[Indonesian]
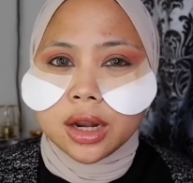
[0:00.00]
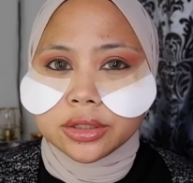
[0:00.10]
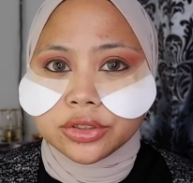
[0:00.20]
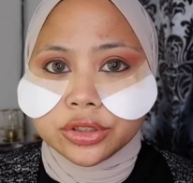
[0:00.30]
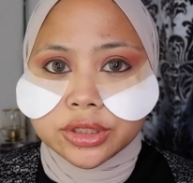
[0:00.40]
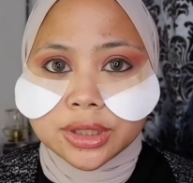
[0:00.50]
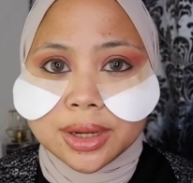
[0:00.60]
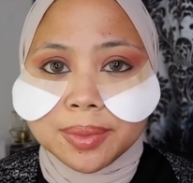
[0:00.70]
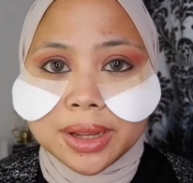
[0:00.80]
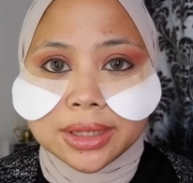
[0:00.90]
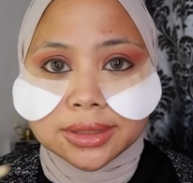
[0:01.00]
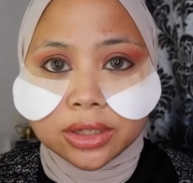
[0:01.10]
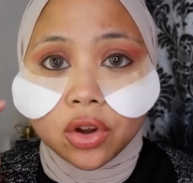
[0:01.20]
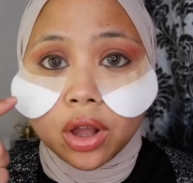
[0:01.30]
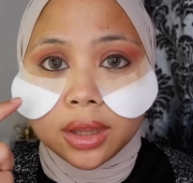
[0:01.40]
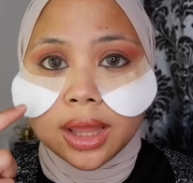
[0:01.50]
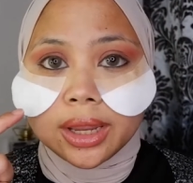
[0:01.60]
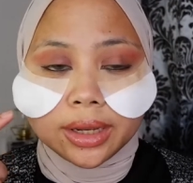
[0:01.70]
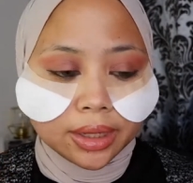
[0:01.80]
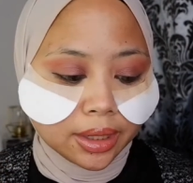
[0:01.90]
lanjut setelah pakai si coal
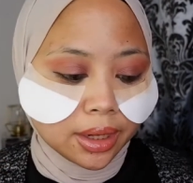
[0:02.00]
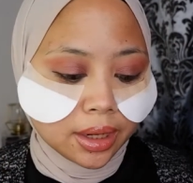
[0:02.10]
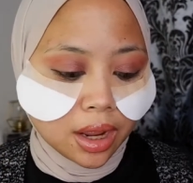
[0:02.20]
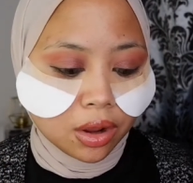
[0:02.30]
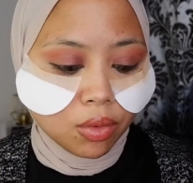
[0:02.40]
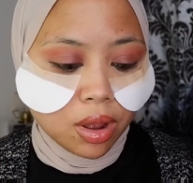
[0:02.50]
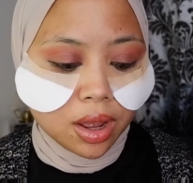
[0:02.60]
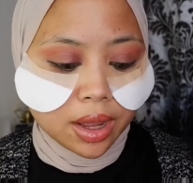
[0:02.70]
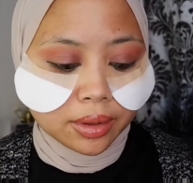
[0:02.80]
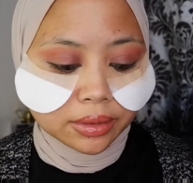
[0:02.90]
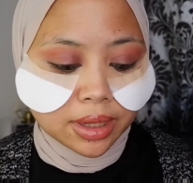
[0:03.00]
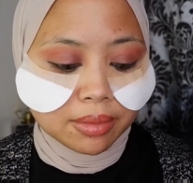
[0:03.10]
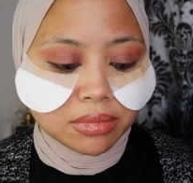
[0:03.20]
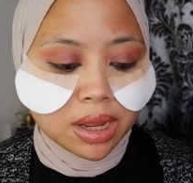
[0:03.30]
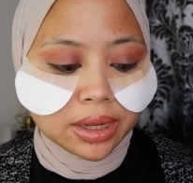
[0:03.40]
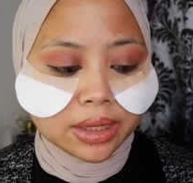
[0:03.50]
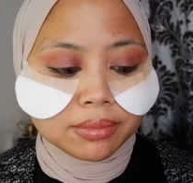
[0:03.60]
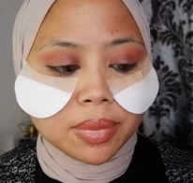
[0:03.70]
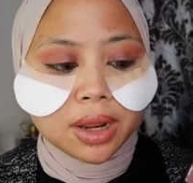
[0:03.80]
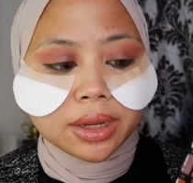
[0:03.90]
liner aku akan
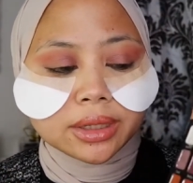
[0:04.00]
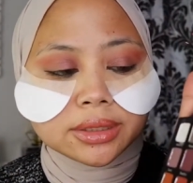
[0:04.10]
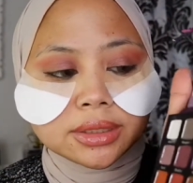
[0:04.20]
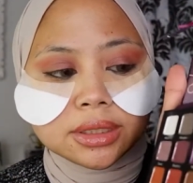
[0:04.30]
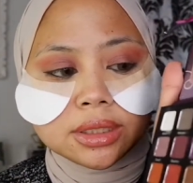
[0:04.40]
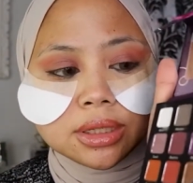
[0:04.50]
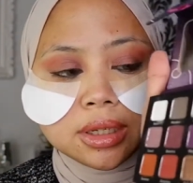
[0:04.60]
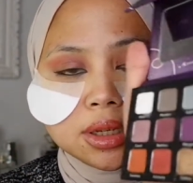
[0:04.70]
tambahin pakai si